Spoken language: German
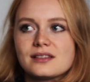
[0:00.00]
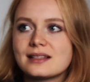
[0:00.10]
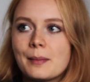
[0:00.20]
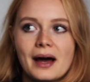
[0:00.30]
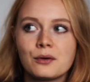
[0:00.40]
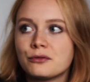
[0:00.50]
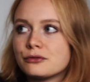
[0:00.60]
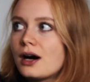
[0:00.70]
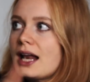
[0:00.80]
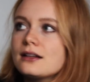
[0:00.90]
ist der Bahnhof,
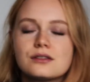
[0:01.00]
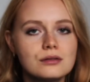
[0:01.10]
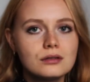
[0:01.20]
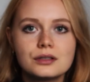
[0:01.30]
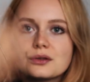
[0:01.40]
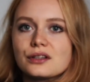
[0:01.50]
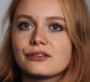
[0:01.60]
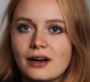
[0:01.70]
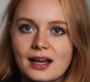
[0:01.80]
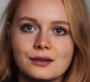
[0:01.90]
wo alle Züge
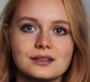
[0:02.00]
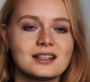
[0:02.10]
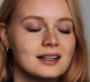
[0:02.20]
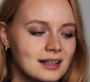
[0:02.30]
durchfahren und